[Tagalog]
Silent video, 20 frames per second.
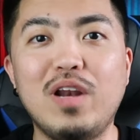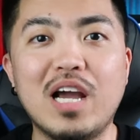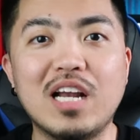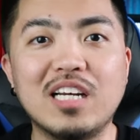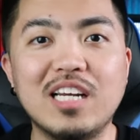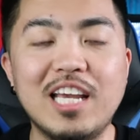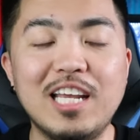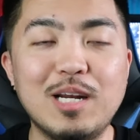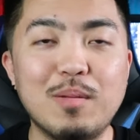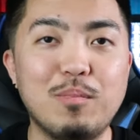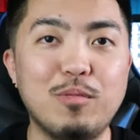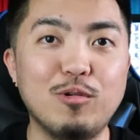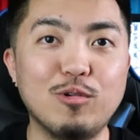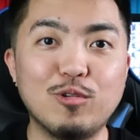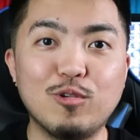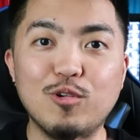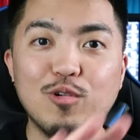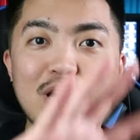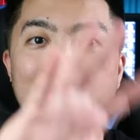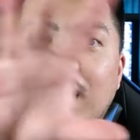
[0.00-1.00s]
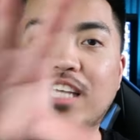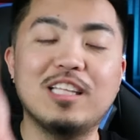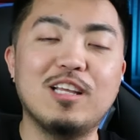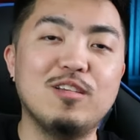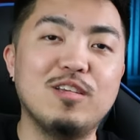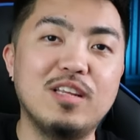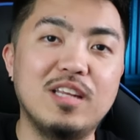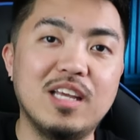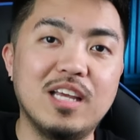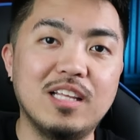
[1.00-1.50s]
flag na inupload ko, nakita
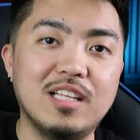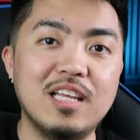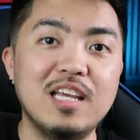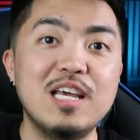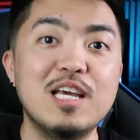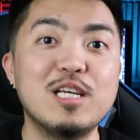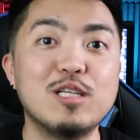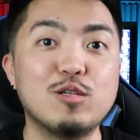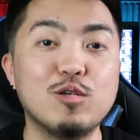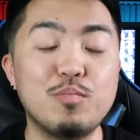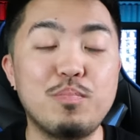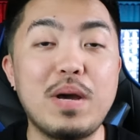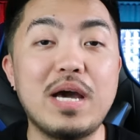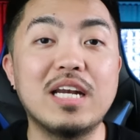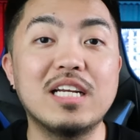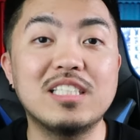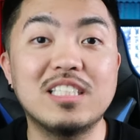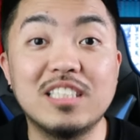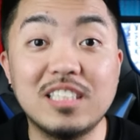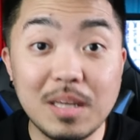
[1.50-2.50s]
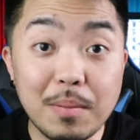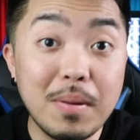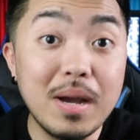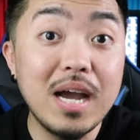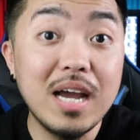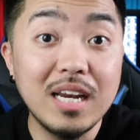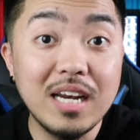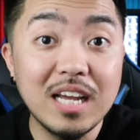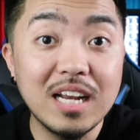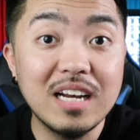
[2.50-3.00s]
nyo na yan. So para sa
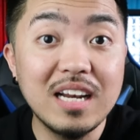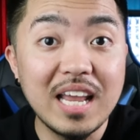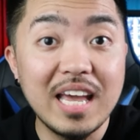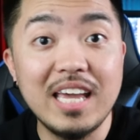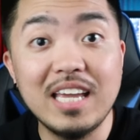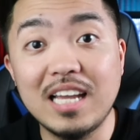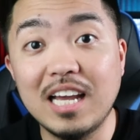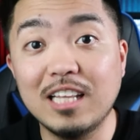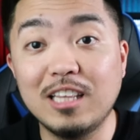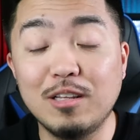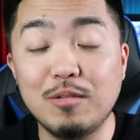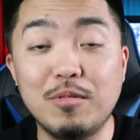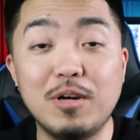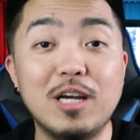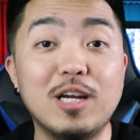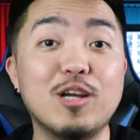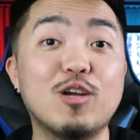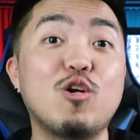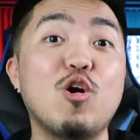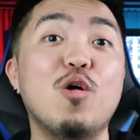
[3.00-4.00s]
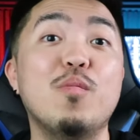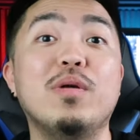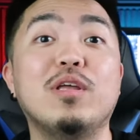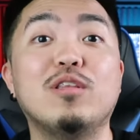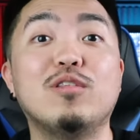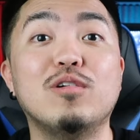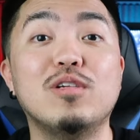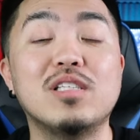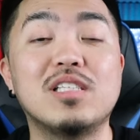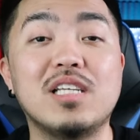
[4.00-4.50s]
mga nag-like at na mga
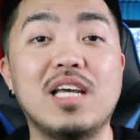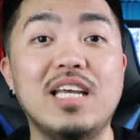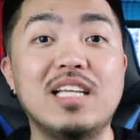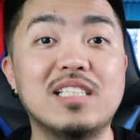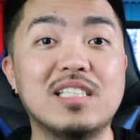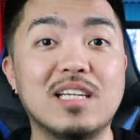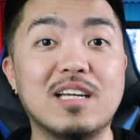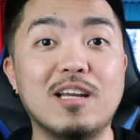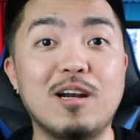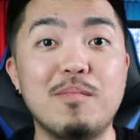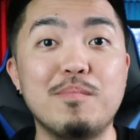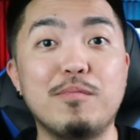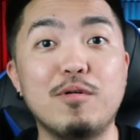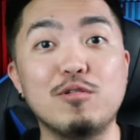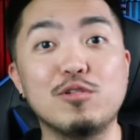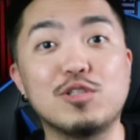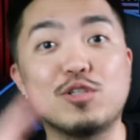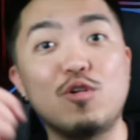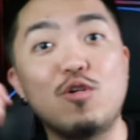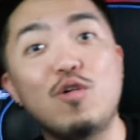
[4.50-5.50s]
nag-comment doon sa Instagram post